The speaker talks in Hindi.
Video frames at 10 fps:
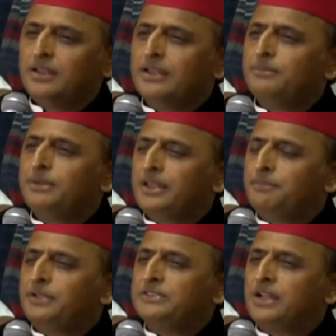लेकिन मेरे
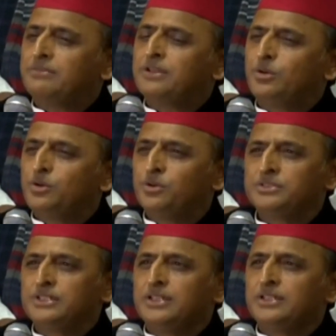पंजाब के लोगों
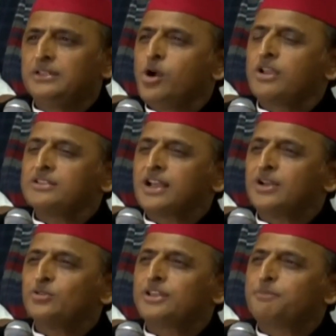से और
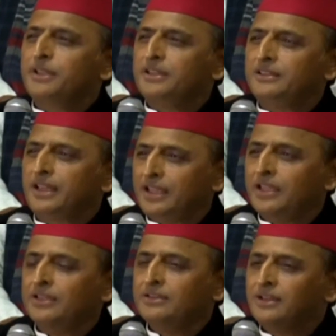किसानों से अपील है
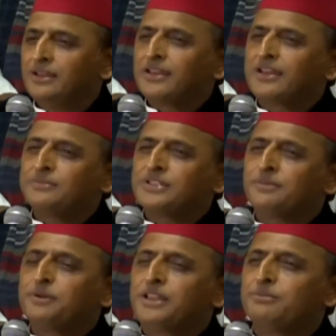कि कम से कम
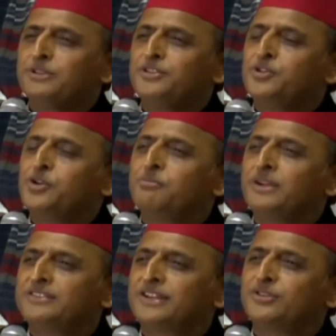प्रधानमंत्री जी को
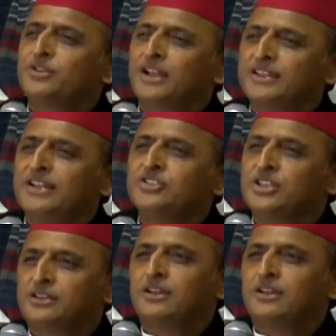मंच तक तो जाने देना चाहिए